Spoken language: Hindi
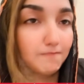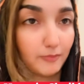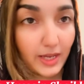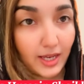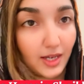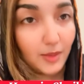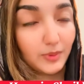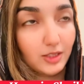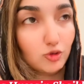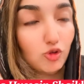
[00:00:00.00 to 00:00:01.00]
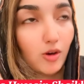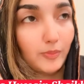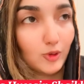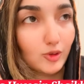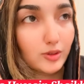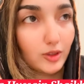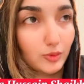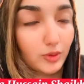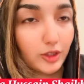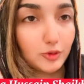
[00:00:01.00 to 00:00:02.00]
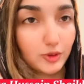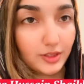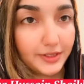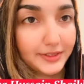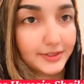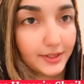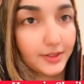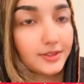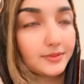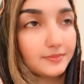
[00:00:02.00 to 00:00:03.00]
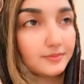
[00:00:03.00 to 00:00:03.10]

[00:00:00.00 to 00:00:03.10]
मैं अभी उसको अपलोड करूँगी कुछ देर तक